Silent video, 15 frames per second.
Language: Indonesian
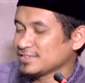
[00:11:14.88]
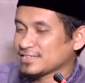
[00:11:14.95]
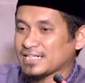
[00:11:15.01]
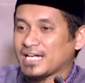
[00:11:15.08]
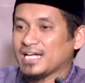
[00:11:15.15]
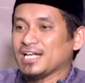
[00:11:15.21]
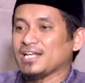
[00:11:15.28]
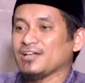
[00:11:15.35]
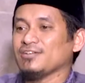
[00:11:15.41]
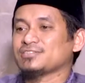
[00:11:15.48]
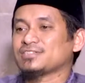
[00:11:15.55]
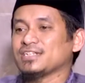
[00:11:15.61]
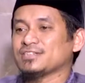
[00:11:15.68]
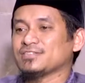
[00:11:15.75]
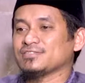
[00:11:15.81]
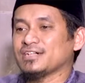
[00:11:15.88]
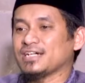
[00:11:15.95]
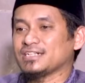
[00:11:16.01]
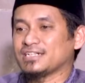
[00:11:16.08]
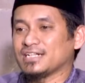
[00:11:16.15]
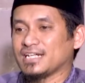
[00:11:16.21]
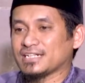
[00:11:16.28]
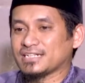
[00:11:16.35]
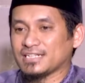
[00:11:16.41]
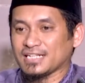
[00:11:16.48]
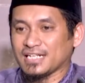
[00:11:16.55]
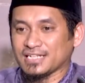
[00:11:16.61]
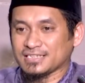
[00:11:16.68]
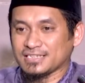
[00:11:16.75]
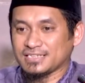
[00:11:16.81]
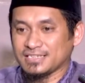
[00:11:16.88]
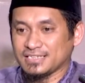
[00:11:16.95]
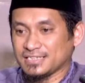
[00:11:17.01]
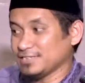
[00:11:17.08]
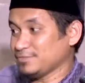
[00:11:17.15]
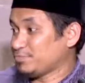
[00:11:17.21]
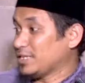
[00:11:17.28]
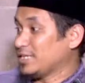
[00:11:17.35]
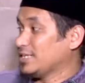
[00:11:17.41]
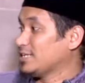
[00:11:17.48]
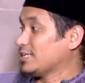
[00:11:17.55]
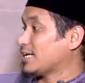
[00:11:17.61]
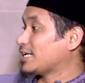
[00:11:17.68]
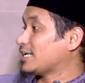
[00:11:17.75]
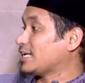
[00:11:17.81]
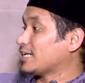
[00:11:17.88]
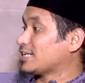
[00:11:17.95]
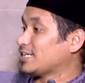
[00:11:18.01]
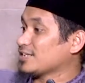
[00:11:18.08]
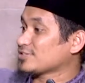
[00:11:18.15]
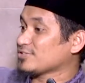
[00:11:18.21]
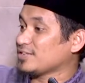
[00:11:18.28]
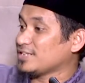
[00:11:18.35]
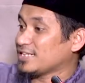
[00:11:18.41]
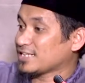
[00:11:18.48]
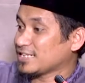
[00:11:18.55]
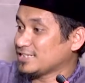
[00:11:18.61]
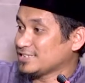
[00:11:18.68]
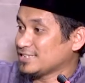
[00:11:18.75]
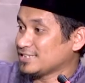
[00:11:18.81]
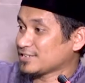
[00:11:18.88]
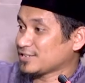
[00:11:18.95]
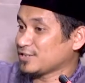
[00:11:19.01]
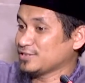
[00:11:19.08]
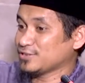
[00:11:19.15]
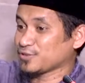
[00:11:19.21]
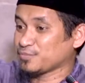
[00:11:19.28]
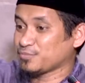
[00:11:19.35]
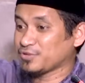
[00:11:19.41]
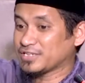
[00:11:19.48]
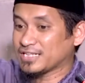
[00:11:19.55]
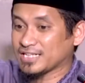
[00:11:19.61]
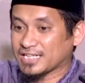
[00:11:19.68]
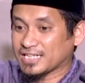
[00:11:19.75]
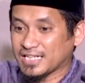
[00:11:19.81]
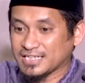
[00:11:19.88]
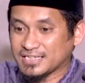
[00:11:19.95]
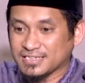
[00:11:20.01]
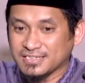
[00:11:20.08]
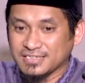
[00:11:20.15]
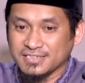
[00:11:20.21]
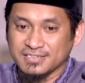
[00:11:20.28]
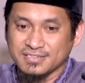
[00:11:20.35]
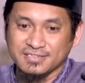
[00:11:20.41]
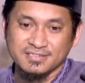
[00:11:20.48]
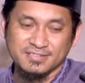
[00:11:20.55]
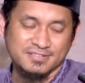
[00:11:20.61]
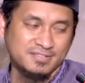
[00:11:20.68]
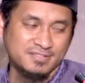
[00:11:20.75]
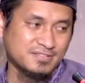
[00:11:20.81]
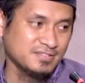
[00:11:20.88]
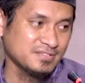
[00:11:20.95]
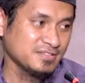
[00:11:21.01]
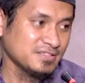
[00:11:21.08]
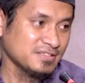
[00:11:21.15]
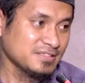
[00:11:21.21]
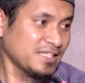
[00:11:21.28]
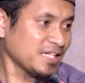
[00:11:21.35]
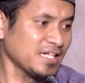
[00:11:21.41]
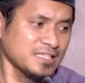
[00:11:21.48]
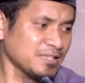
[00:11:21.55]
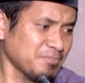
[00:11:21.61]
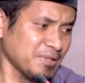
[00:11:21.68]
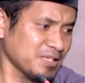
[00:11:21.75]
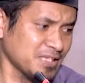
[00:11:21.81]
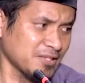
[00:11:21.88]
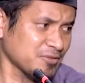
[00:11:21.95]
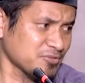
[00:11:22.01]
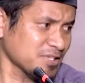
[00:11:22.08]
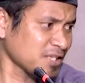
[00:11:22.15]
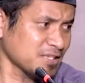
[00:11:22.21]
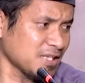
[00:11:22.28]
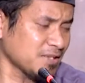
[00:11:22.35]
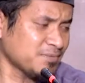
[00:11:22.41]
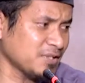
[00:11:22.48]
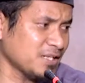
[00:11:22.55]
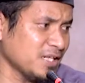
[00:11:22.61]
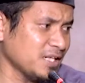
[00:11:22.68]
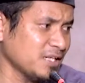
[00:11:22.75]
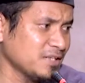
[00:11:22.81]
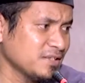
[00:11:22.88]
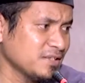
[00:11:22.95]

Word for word: Kalau situ ada laki-laki, pilih laki-laki yang soleh yang lainnya nih. Kalau ini rombongannya laki-laki nih. Jangan teman yang rusak nggak boleh.